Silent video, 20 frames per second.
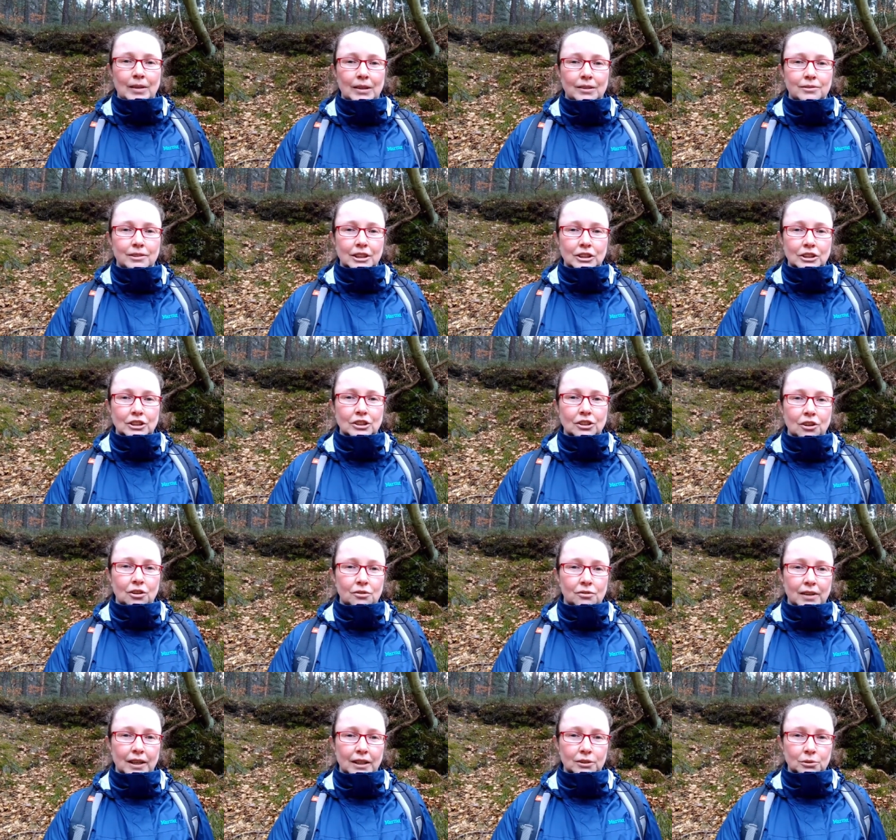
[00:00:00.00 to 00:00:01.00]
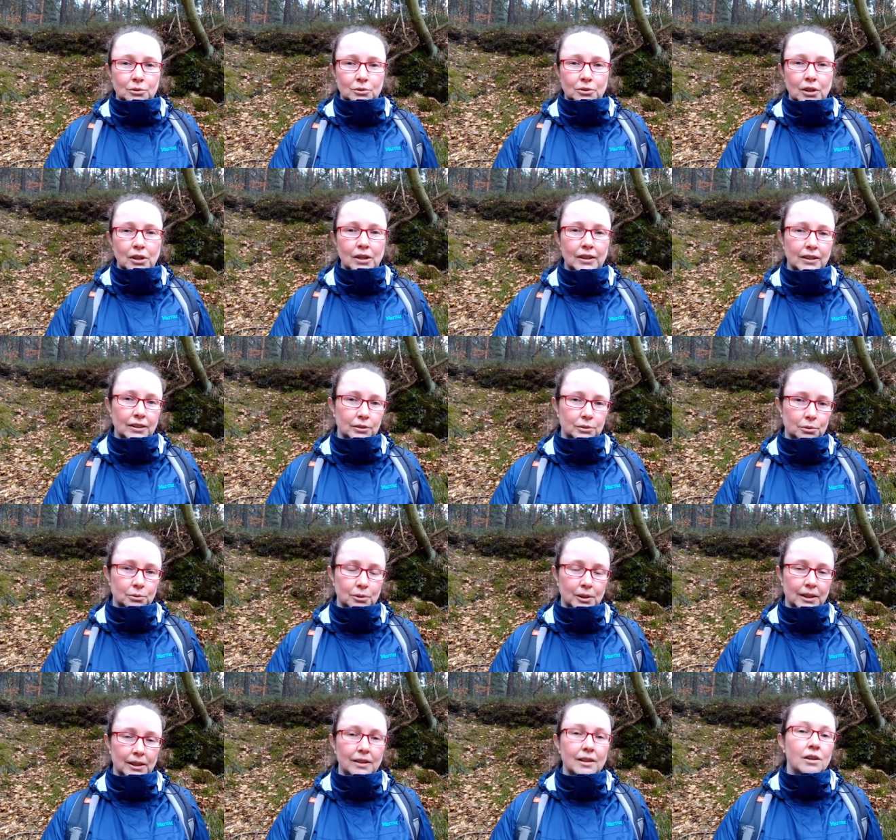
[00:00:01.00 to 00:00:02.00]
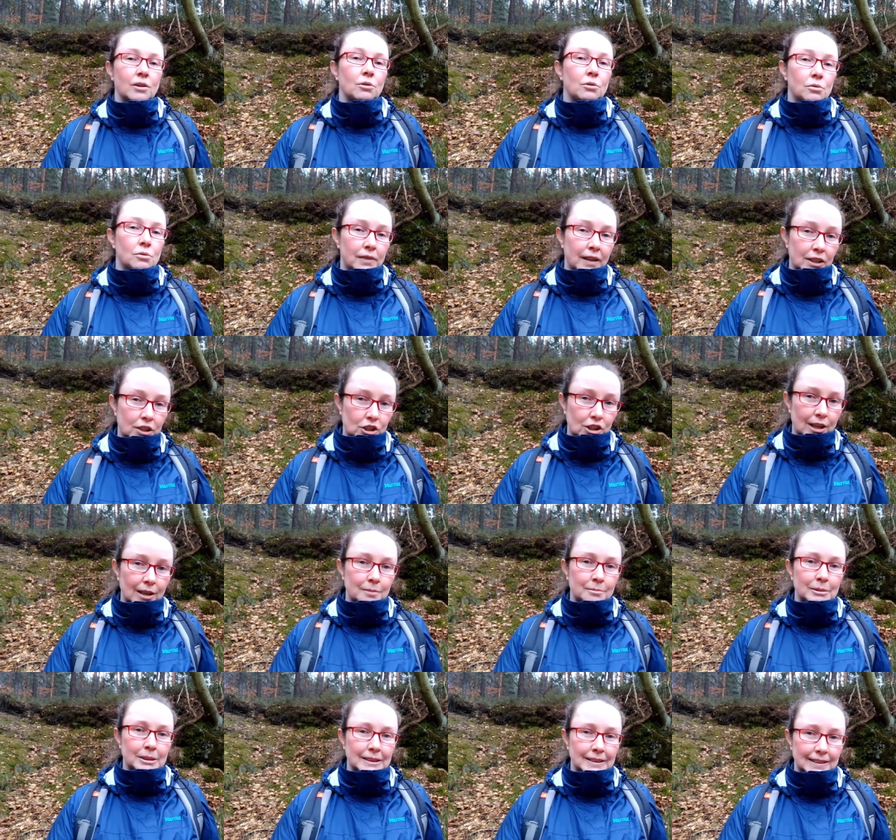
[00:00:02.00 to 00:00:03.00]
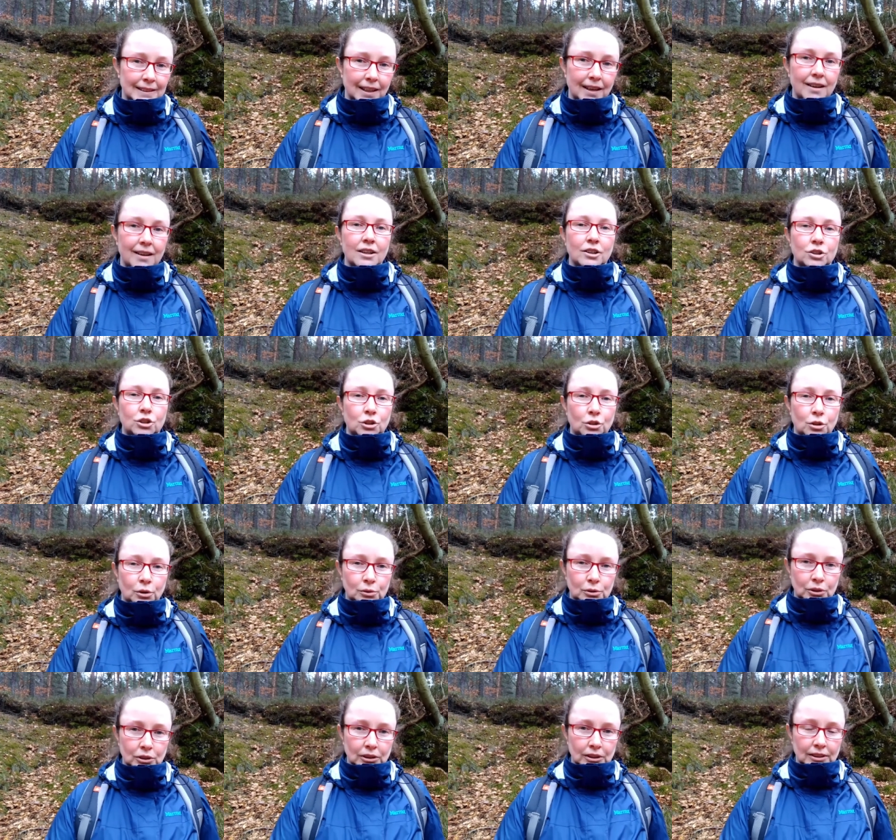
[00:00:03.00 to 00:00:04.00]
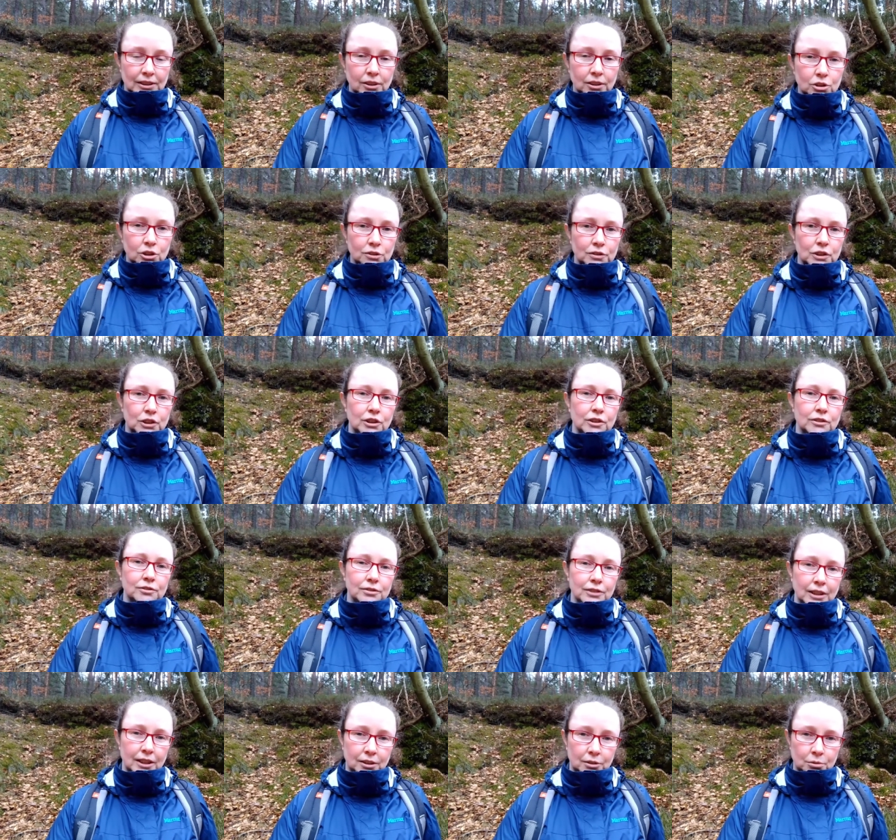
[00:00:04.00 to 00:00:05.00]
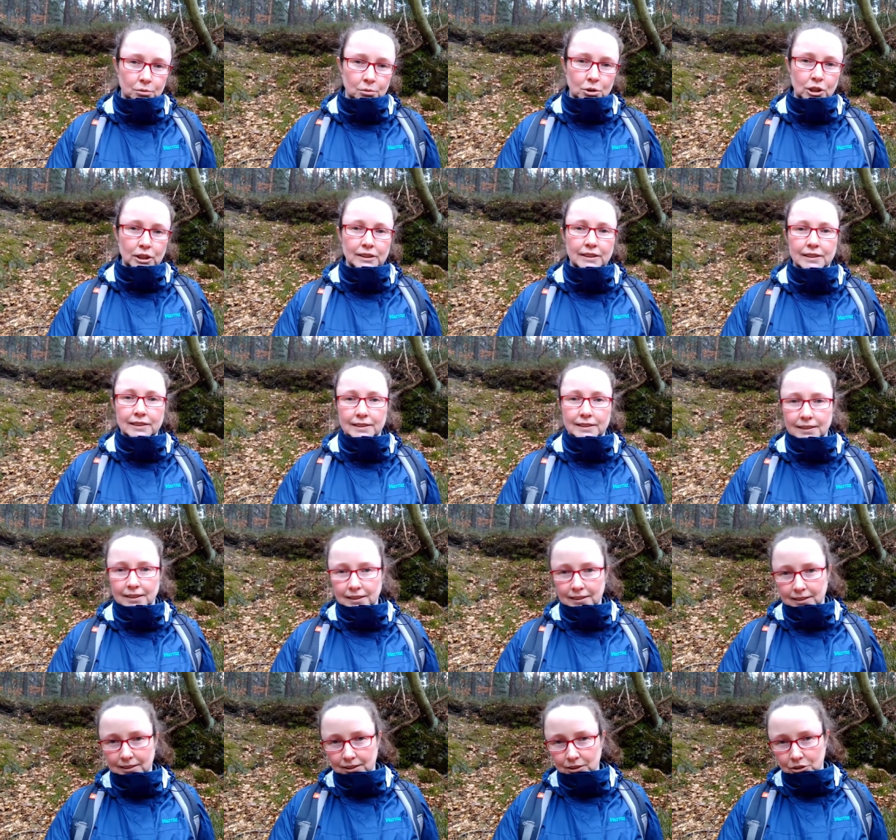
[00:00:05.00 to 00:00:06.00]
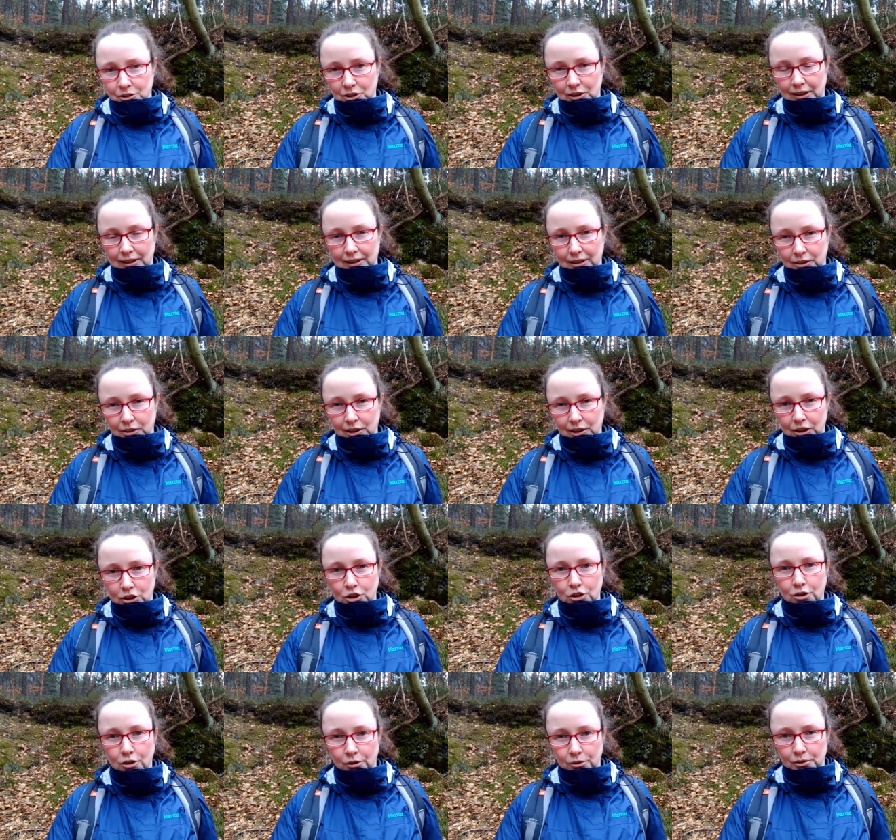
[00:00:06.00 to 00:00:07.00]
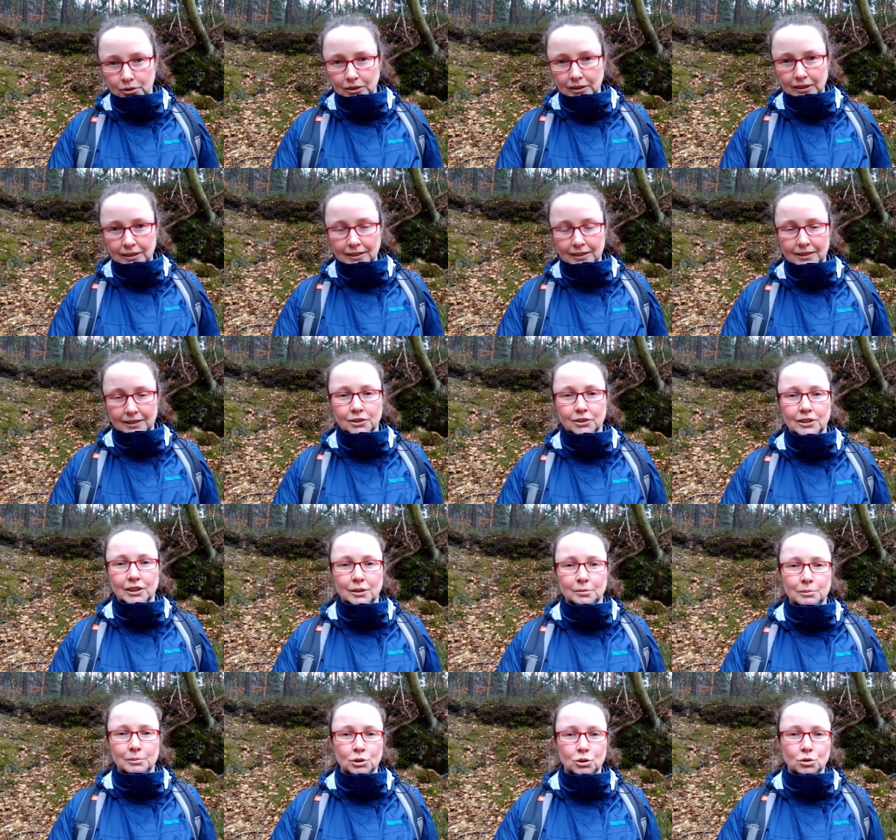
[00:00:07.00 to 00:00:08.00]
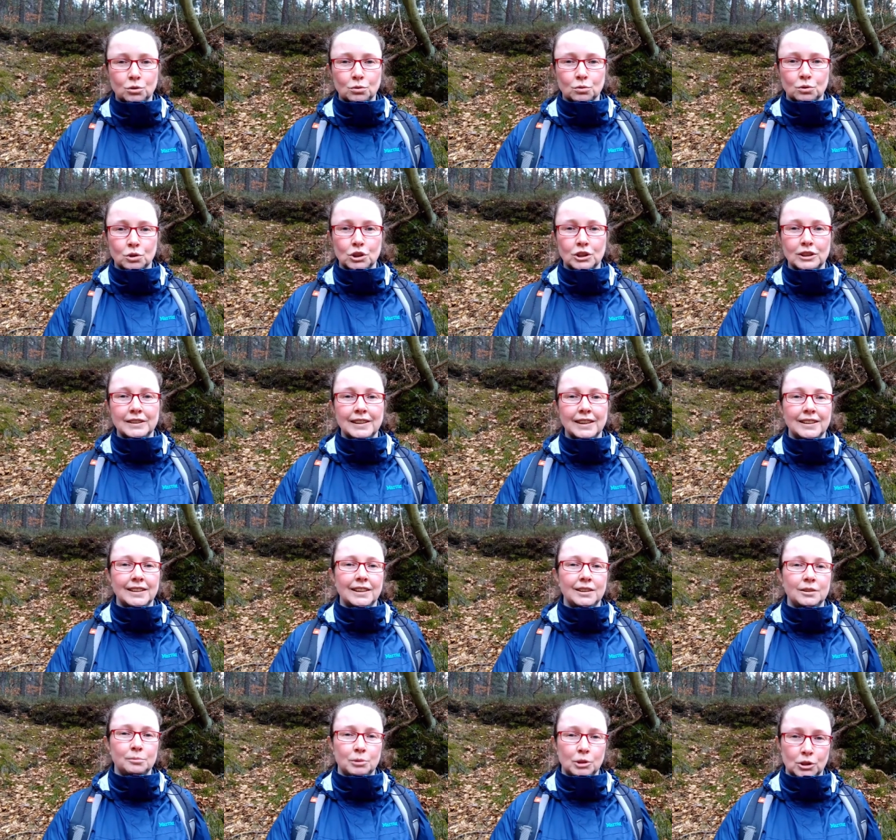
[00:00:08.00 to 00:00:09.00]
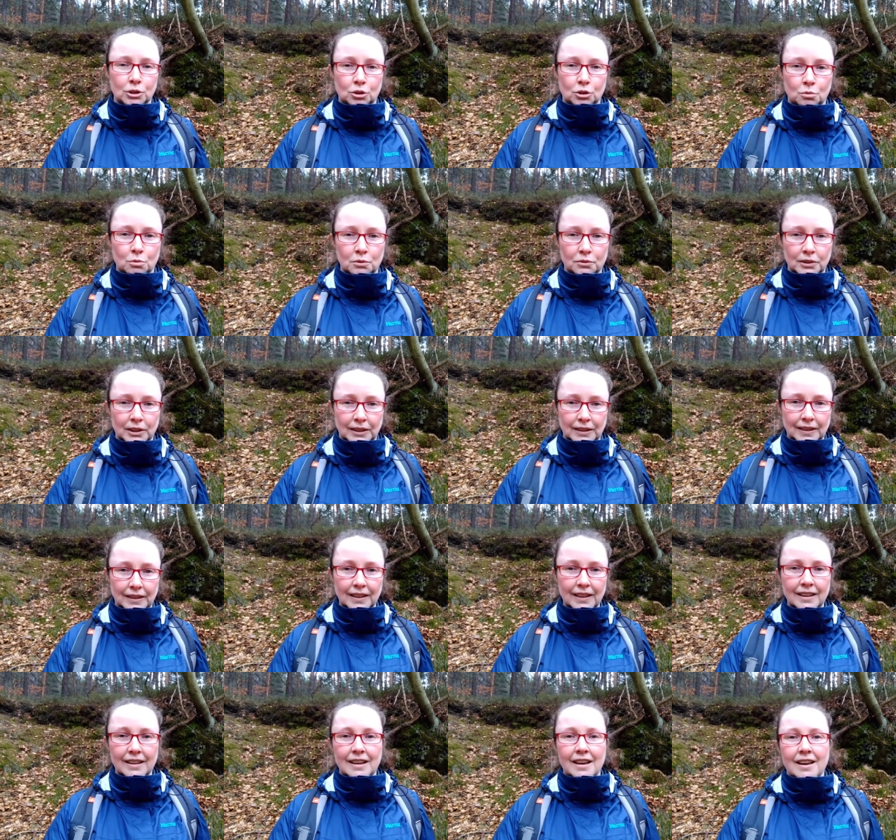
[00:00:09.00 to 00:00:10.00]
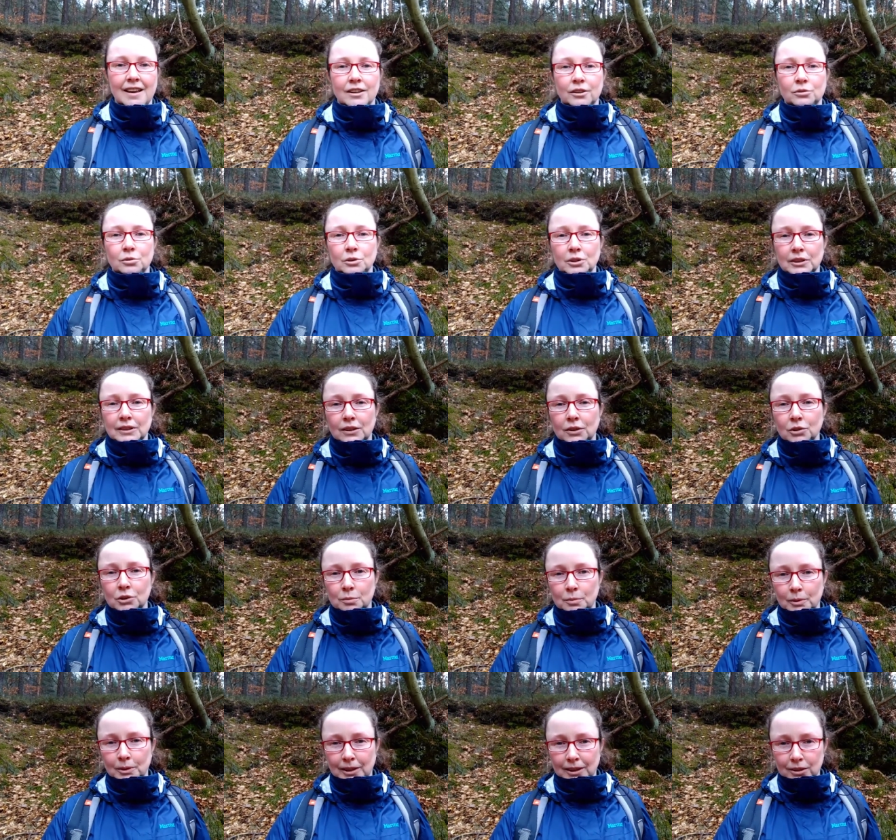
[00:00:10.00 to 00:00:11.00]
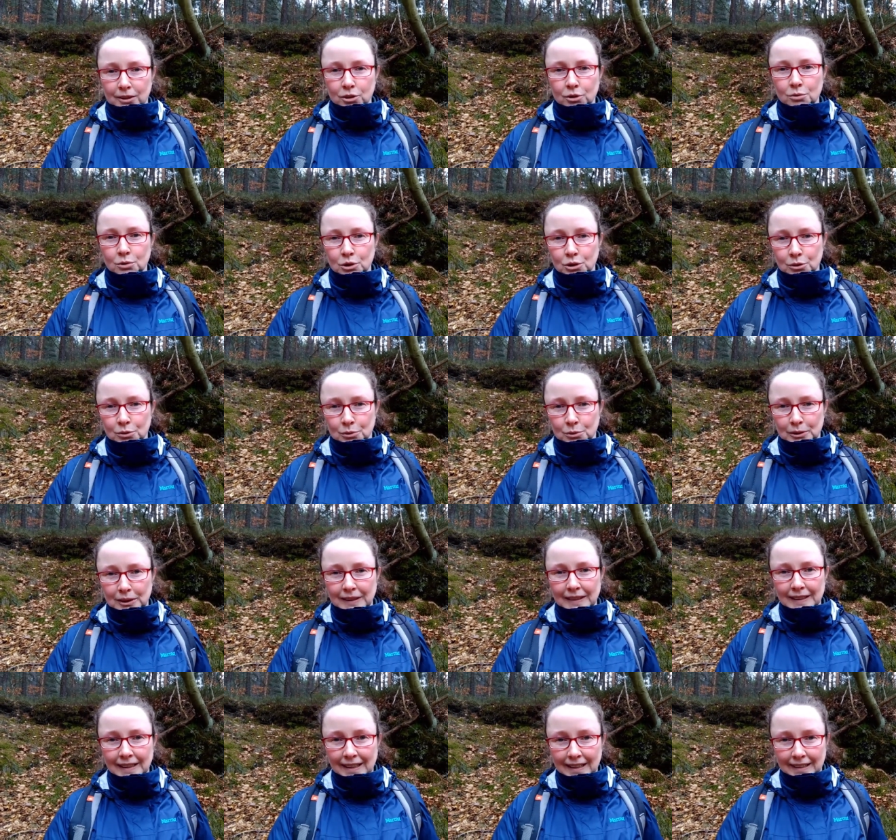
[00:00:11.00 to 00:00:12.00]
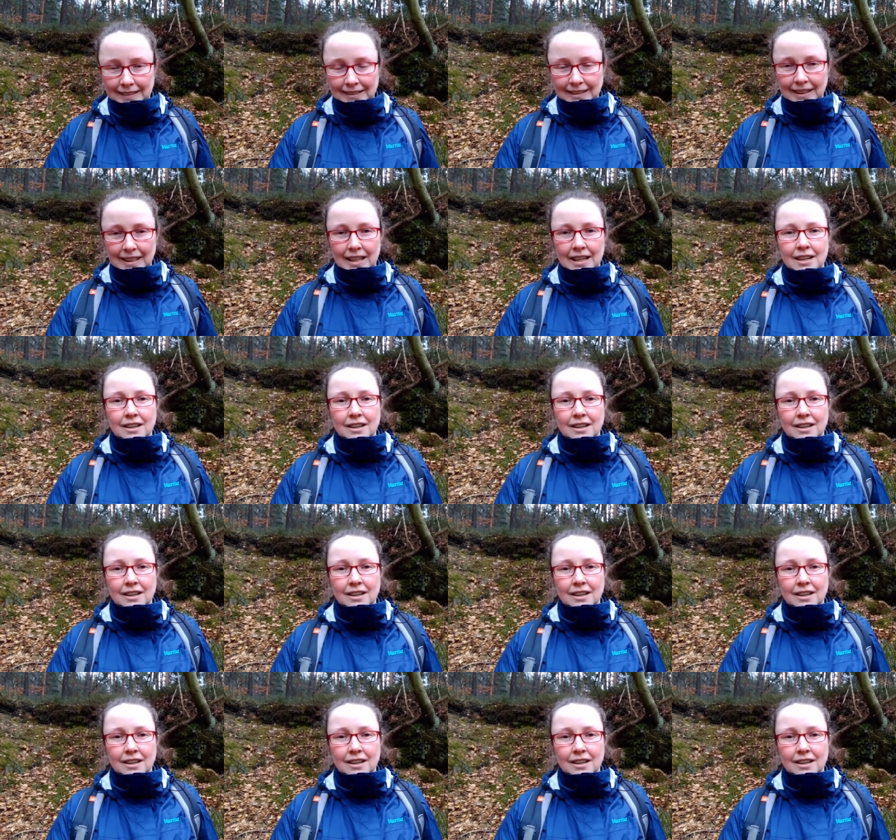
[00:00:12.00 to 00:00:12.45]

właśnie owadów, które uważamy za szkodniki. Oczywiście w naturze nie istnieje coś takiego jak szkodnik, jest to termin sztuczny nadany przez człowieka, który gospodarczo użytkuje las.